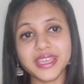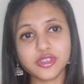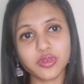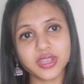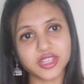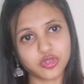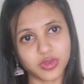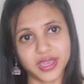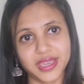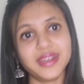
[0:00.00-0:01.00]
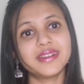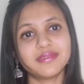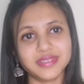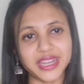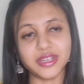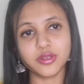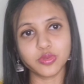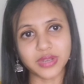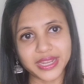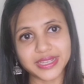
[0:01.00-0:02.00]
और ये जो रेशो है
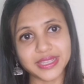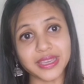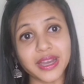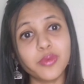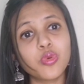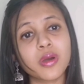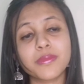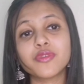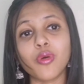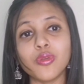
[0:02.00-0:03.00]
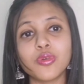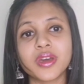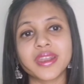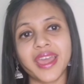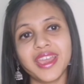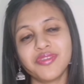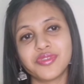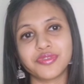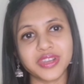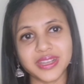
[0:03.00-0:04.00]
टेन टू नाइन्टी का वो हमें फॉलो करना है
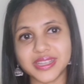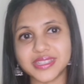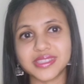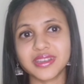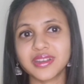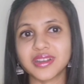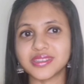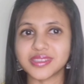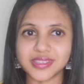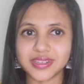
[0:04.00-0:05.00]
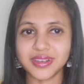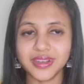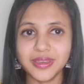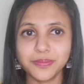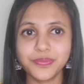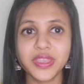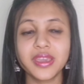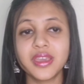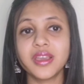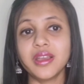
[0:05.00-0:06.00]
फिफ्टीन डेज तक कंसिस्टेंटली
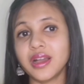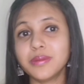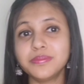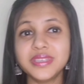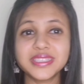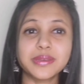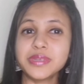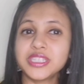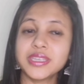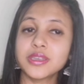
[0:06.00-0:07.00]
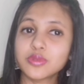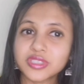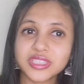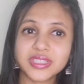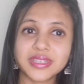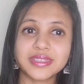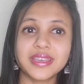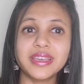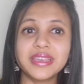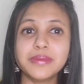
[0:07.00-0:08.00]
अब ये समझने की कोशिश
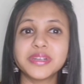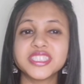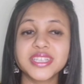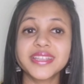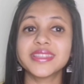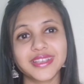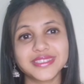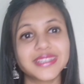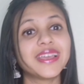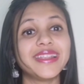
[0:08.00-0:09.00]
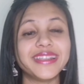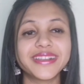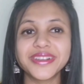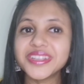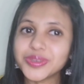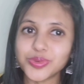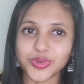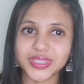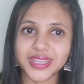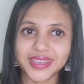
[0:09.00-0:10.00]
करते हैं कि बच्चा इतना ज़्यादा एडिक्टेड
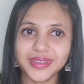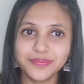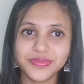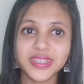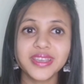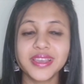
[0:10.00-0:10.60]
क्यों होता है